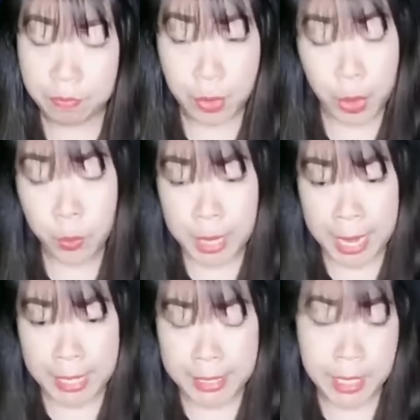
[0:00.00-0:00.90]
Lúc
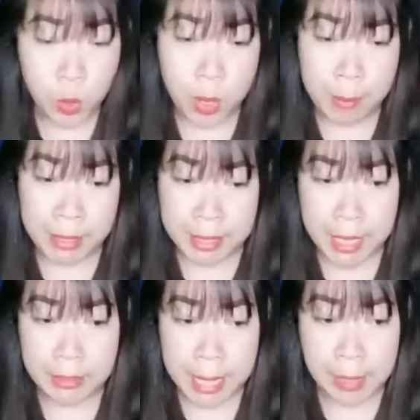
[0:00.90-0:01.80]
này trên khuôn mặt
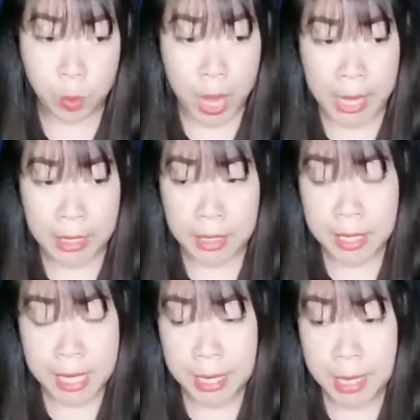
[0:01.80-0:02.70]
căng thẳng của hắn
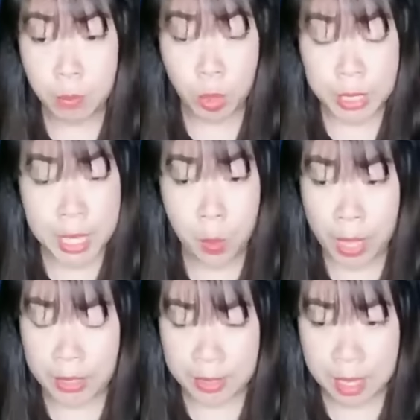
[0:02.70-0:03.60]
hiện lên một tia
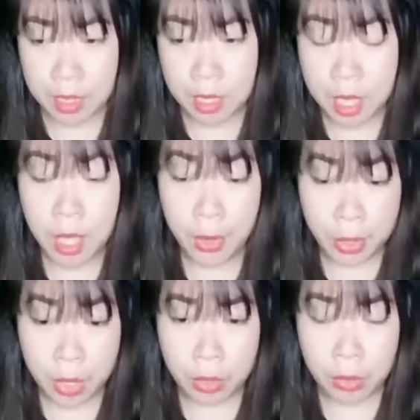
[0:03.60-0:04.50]
hoảng sợ.
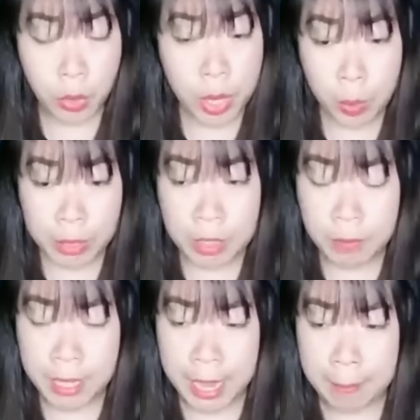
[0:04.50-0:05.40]
Được, tôi đồng ý
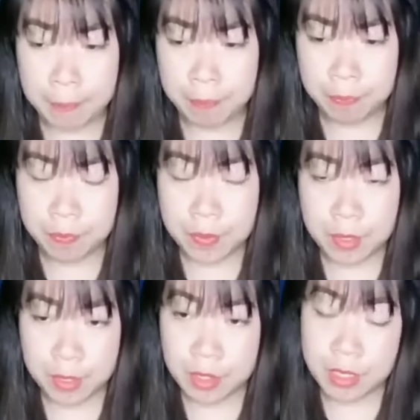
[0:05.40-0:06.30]
với em.
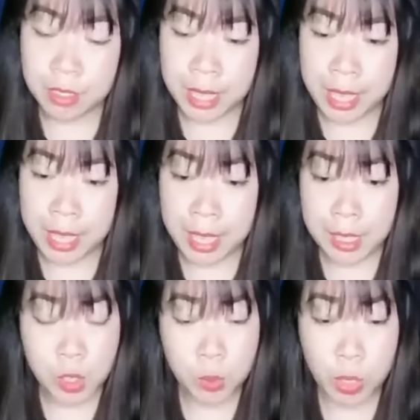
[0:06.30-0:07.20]
Cứ như thế,
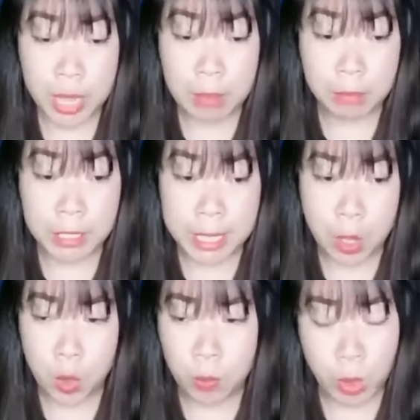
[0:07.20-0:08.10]
chúng tôi đến với
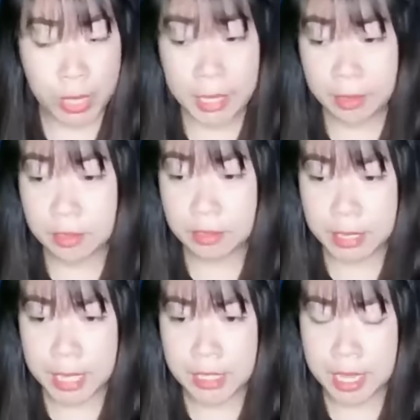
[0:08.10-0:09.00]
nhau một cách tự
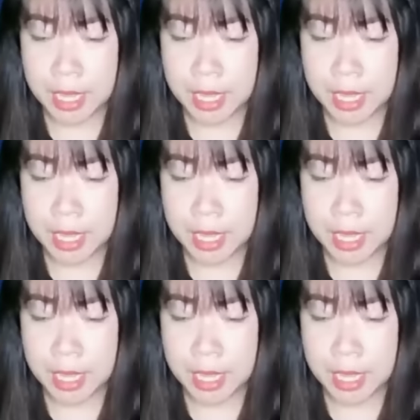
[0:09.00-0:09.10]
nhiên.